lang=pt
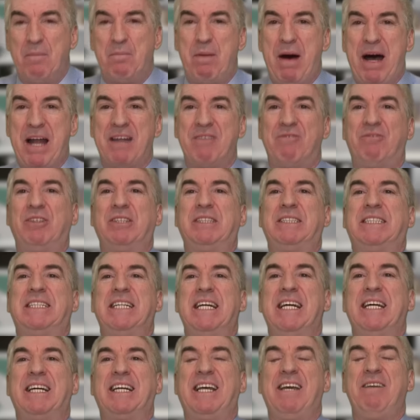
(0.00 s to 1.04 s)
para
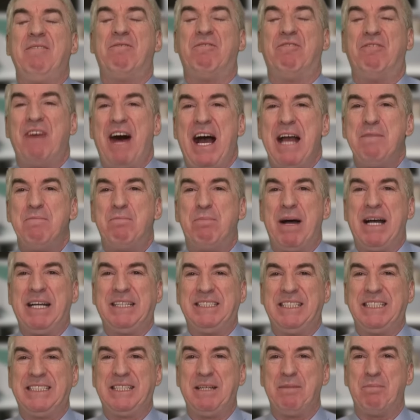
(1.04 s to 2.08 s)
você que vai
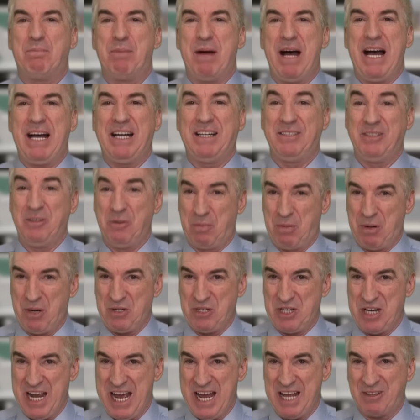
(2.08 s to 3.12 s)
participar do
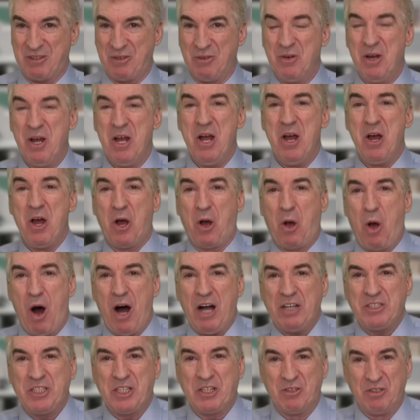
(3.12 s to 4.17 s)
projeto
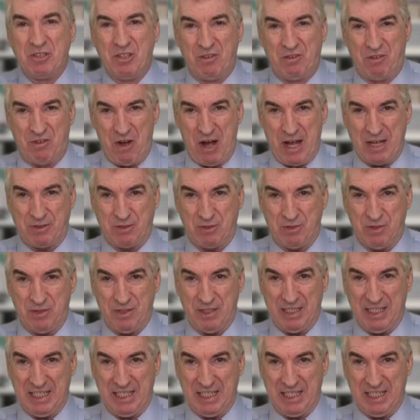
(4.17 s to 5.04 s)
Código do Voto,